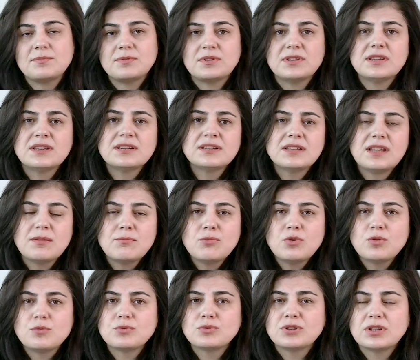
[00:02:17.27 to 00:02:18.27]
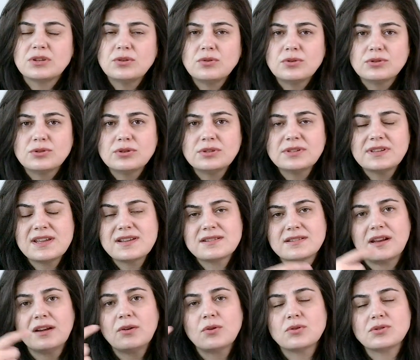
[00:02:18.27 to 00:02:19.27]
Yarılanma ömründe ne oluyor?
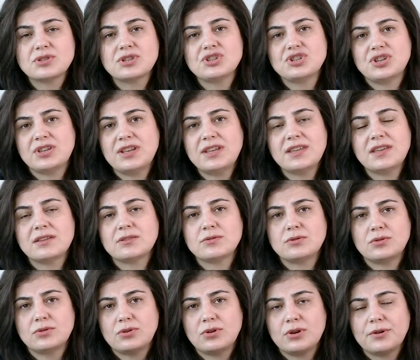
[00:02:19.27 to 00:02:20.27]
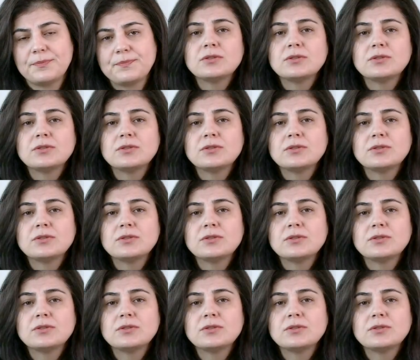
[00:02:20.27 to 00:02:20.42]
Tekrar oksijene geri dönüyor.